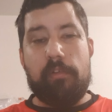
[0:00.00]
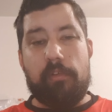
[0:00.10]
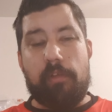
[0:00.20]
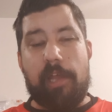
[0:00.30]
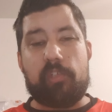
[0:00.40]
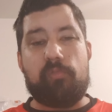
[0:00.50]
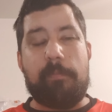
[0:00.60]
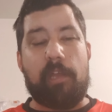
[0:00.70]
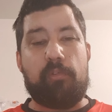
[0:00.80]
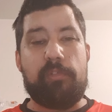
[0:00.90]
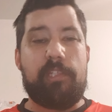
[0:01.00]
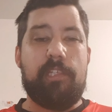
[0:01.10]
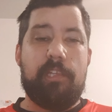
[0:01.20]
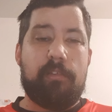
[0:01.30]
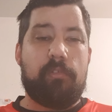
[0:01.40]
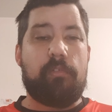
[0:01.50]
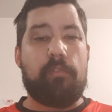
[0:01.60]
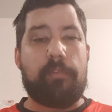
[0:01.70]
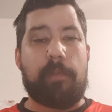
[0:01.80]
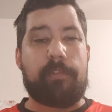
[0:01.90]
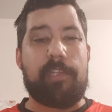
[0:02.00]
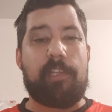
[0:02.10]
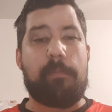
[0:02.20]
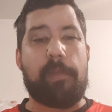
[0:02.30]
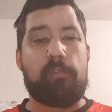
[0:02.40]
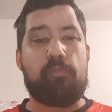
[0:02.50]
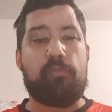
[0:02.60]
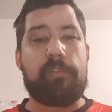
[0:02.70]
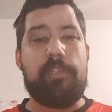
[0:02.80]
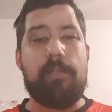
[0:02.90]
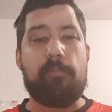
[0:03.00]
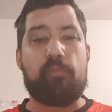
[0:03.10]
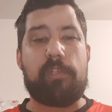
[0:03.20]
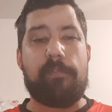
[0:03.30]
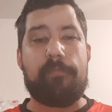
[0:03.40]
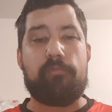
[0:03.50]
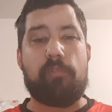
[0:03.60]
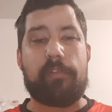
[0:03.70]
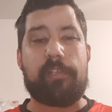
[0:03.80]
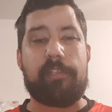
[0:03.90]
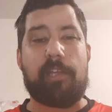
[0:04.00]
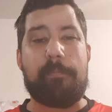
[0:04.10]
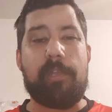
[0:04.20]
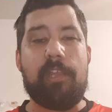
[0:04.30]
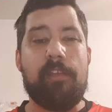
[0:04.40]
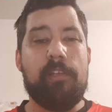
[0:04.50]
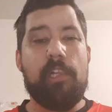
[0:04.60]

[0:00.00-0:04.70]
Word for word: euh, à jouer mercredi, Marseille qui a perdu contre Nîmes, donc il va vouloir se rattraper.